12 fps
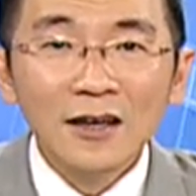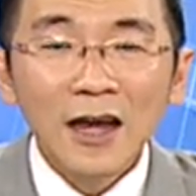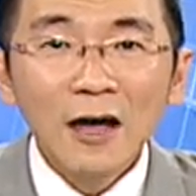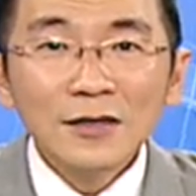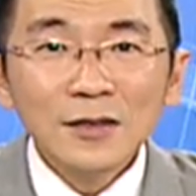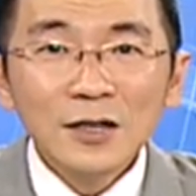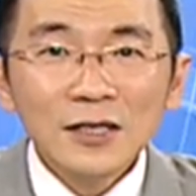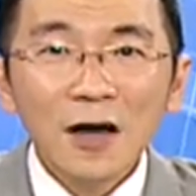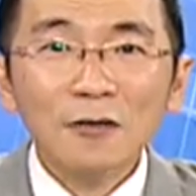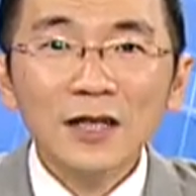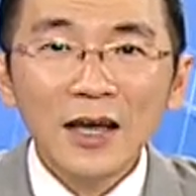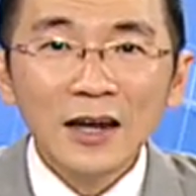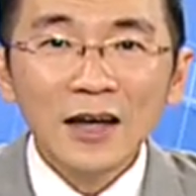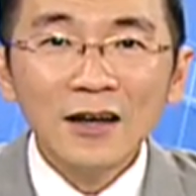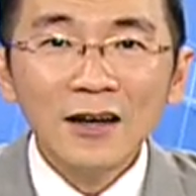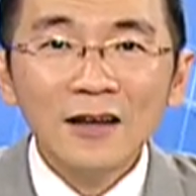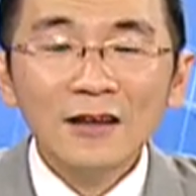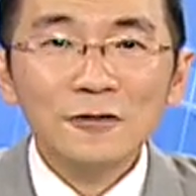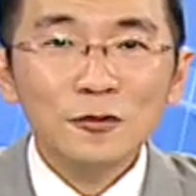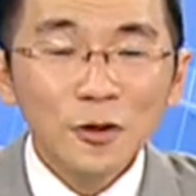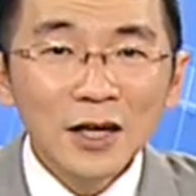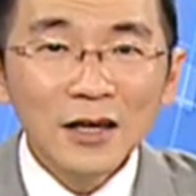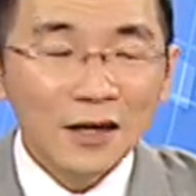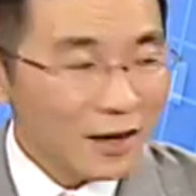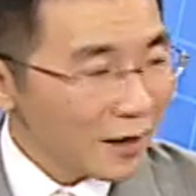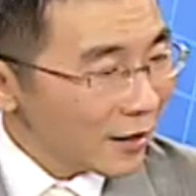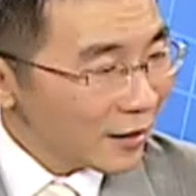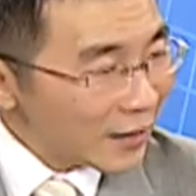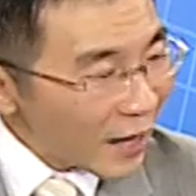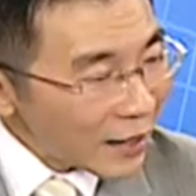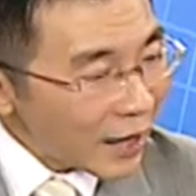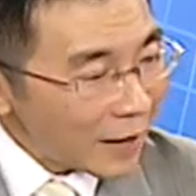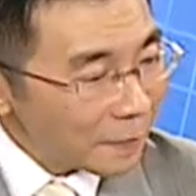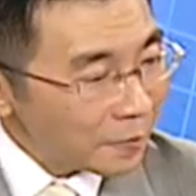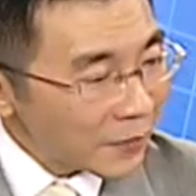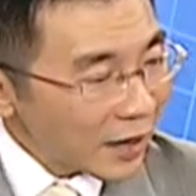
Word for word: 哪有什么超跌呢？所以你看看，